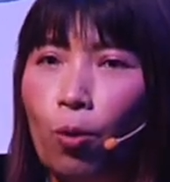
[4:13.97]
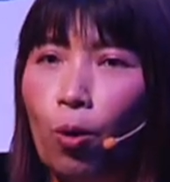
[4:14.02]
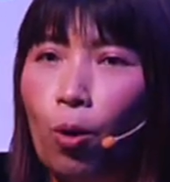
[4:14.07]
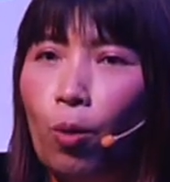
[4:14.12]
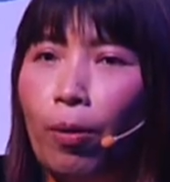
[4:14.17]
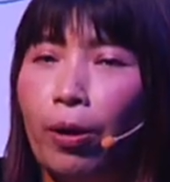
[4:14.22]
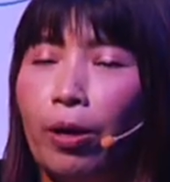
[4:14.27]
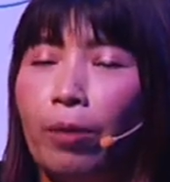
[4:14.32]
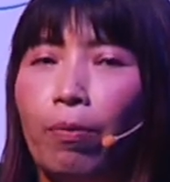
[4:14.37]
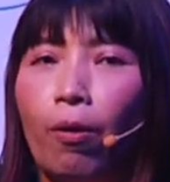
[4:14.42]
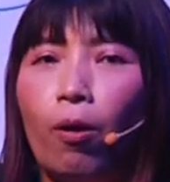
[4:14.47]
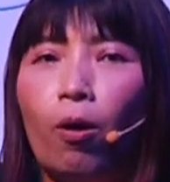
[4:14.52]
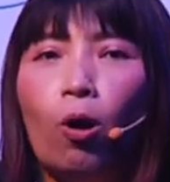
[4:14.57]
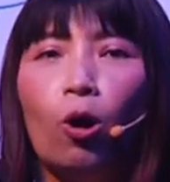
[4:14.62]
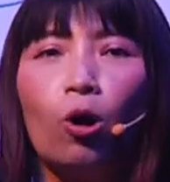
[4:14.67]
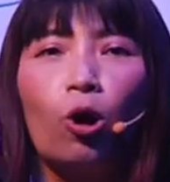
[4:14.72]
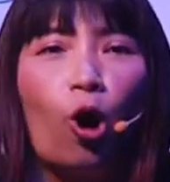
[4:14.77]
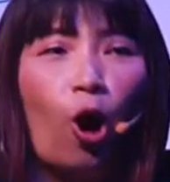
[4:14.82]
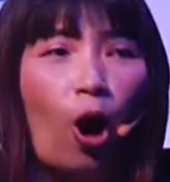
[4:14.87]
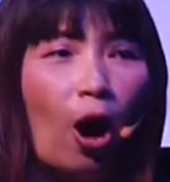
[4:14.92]
ผู้บริโภ
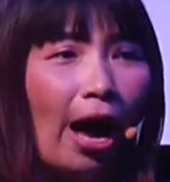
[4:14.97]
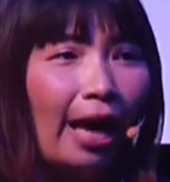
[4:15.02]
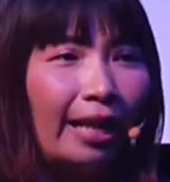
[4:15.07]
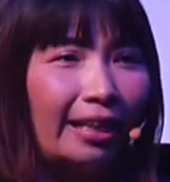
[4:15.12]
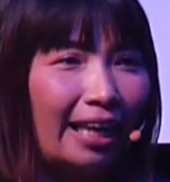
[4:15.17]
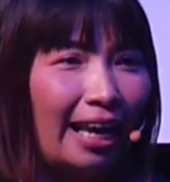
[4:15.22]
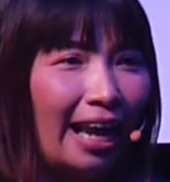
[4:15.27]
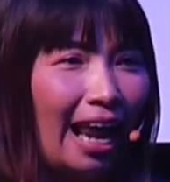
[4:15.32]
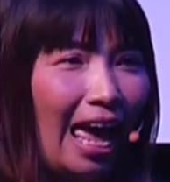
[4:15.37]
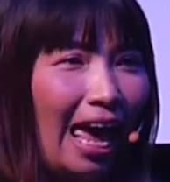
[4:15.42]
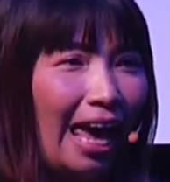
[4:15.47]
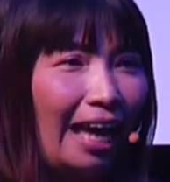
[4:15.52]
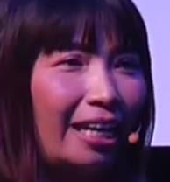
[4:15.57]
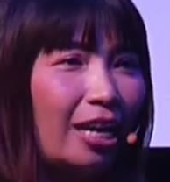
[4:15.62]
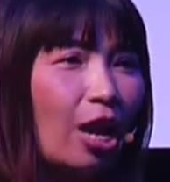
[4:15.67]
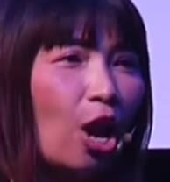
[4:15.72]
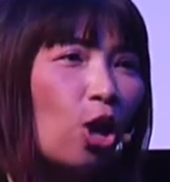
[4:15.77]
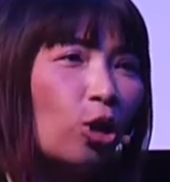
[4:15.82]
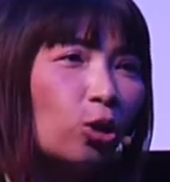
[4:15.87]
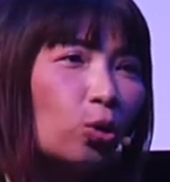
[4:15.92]
คก็อันตรา
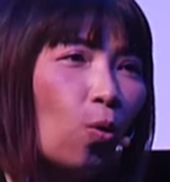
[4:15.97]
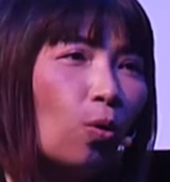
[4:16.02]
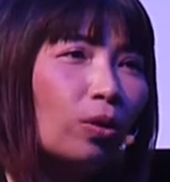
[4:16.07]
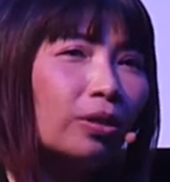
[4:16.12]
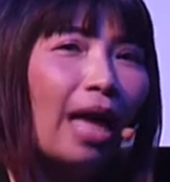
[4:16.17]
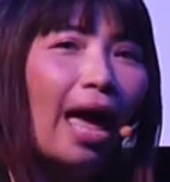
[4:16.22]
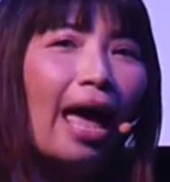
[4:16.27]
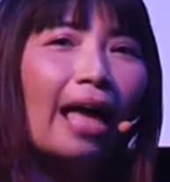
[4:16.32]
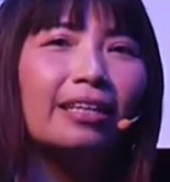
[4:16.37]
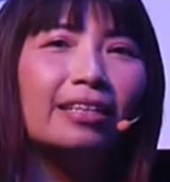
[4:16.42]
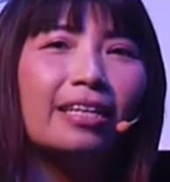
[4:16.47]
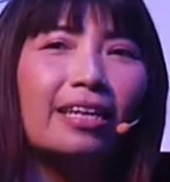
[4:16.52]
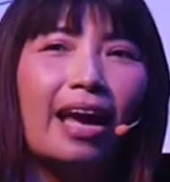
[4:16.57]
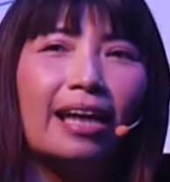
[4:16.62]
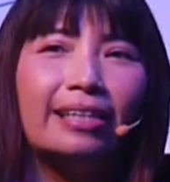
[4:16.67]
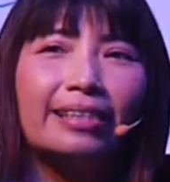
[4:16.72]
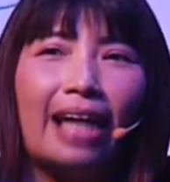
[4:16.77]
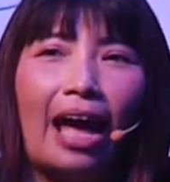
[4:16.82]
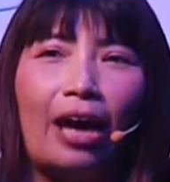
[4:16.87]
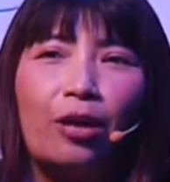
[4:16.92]
ย ทุกท่าน
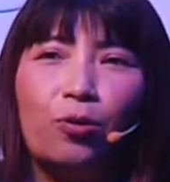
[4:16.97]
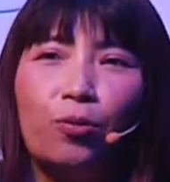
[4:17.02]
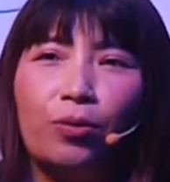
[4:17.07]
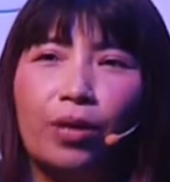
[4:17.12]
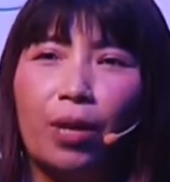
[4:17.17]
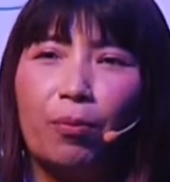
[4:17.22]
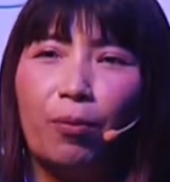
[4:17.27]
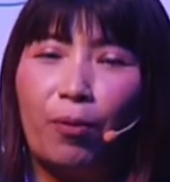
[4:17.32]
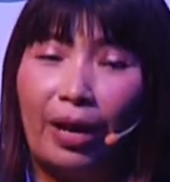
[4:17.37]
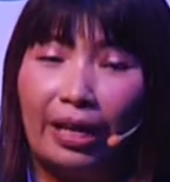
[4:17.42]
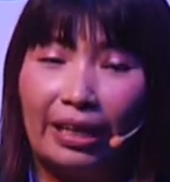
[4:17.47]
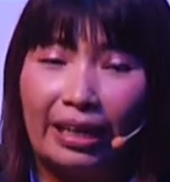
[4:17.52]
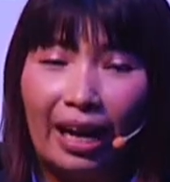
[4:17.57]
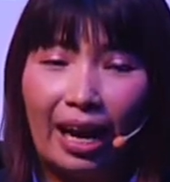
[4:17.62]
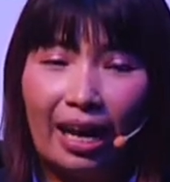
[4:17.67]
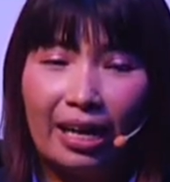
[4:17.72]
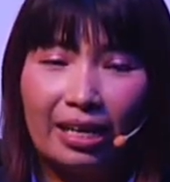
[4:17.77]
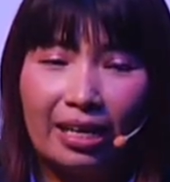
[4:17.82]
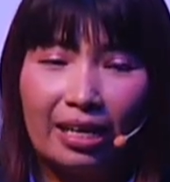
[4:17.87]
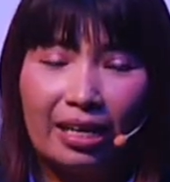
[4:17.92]
ที่อาศัยอยู่ในบริเวณ
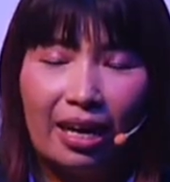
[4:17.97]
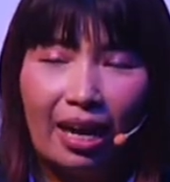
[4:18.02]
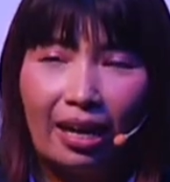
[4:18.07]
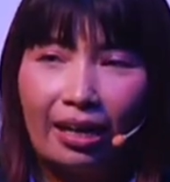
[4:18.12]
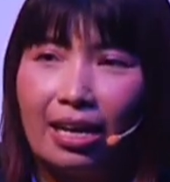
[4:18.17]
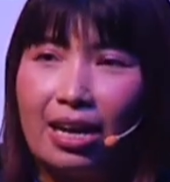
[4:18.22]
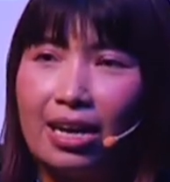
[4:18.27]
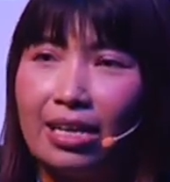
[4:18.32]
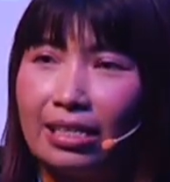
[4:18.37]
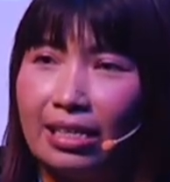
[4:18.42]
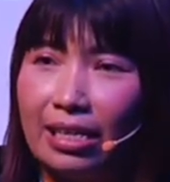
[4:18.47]
ใกล้เคียง